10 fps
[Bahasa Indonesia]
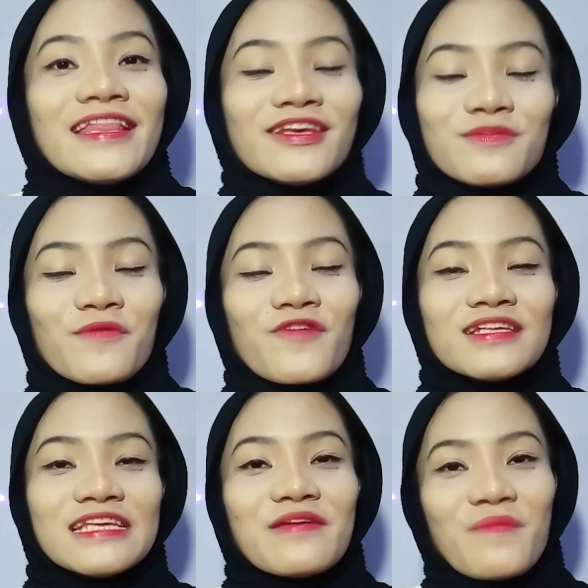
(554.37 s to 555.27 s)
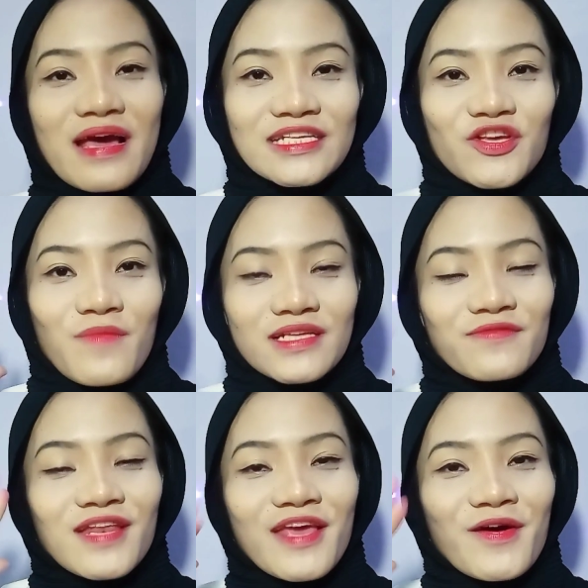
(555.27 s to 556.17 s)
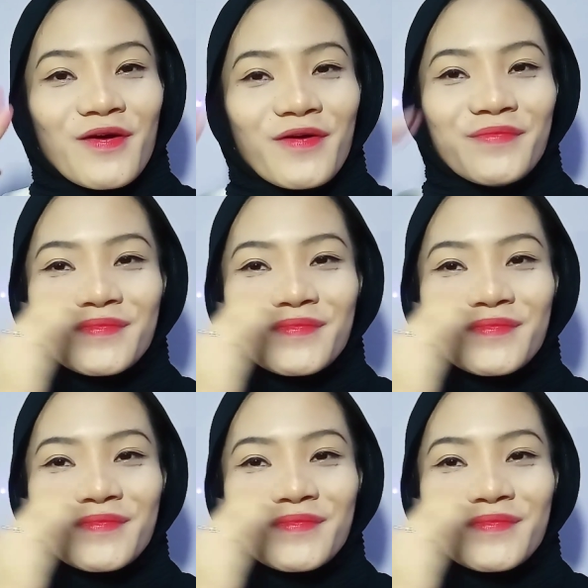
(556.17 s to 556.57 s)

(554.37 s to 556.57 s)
Thanks so much for watching. Bye see you on next video.